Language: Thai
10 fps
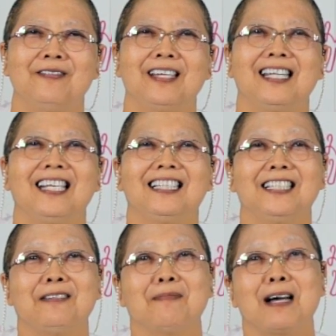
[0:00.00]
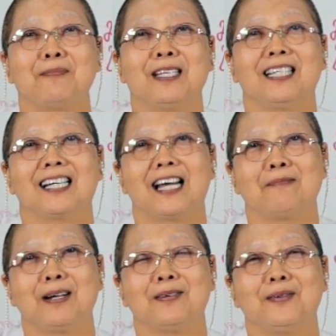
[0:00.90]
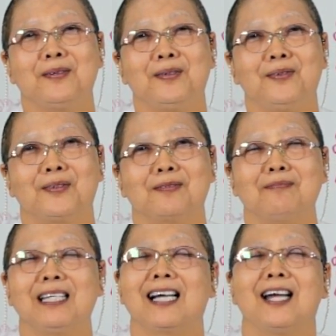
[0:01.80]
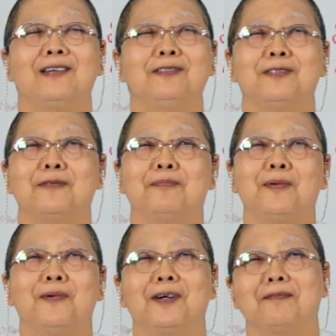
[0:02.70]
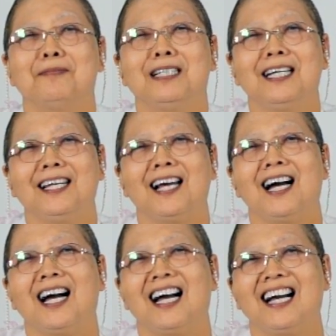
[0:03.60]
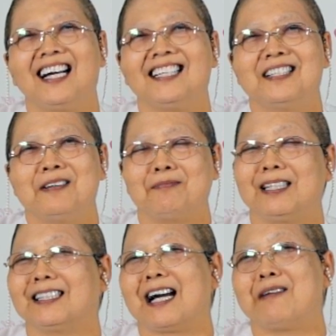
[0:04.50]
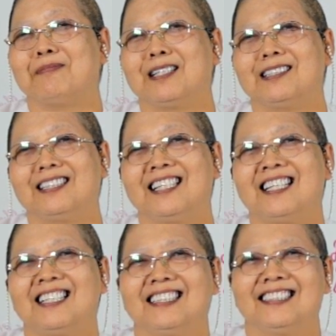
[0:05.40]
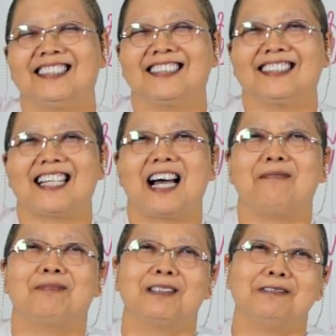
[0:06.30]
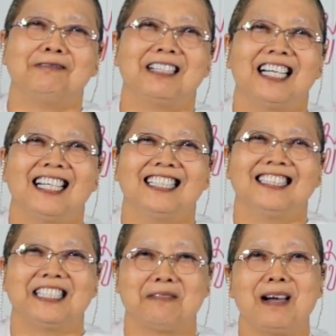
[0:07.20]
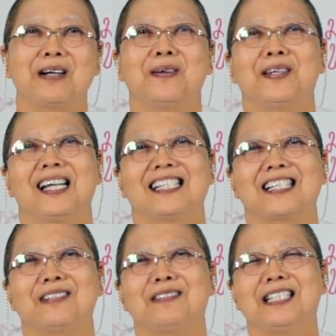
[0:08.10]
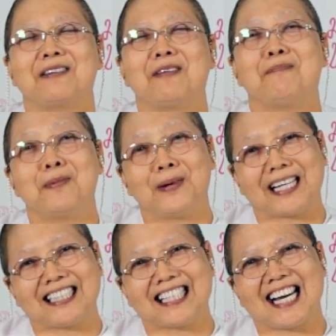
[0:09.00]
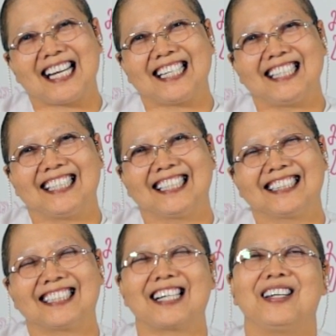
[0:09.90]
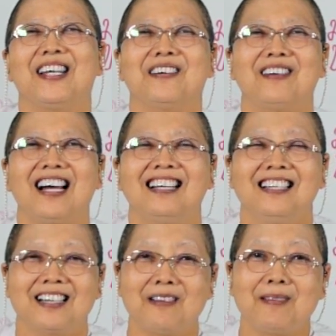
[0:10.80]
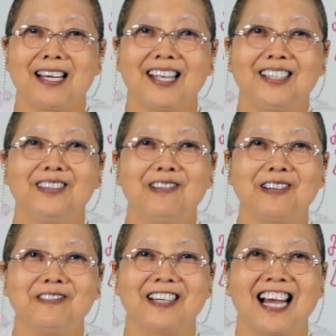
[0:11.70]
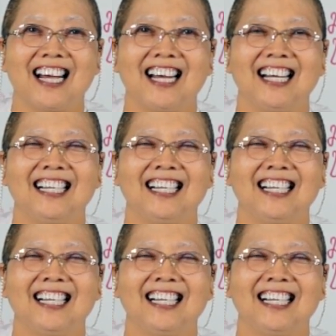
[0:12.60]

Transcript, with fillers: วันนี้ตื่นมาเป็นยังไงบ้างลูก มีใครรู้สึกปวดเมื่อยล้า ไปตามเนื้อตามตัว หรือบางคนอาจจะรู้สึกว่าปวดใจ เขาเรียกว่ากำลังเห็นทุกข์อยู่นะ